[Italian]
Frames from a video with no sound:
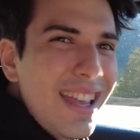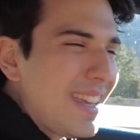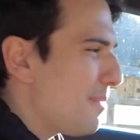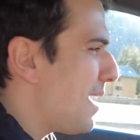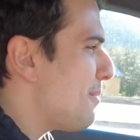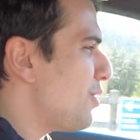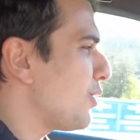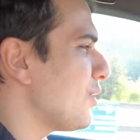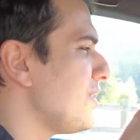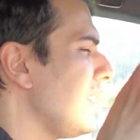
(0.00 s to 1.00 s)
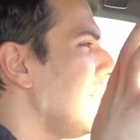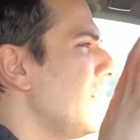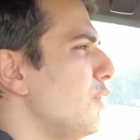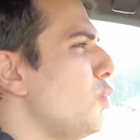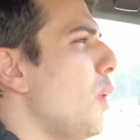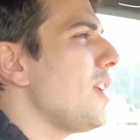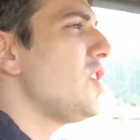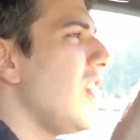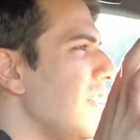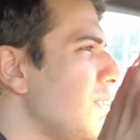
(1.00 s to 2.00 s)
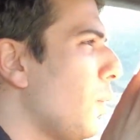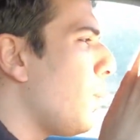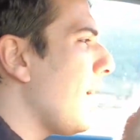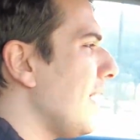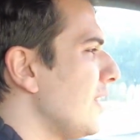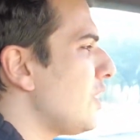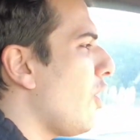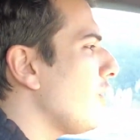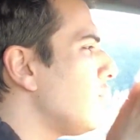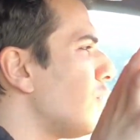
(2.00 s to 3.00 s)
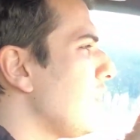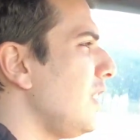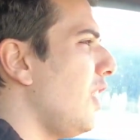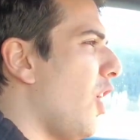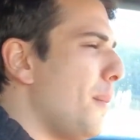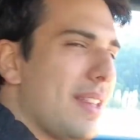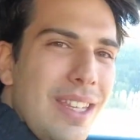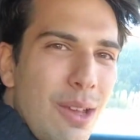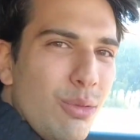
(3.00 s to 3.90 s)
chiamiamolo così, 248 km di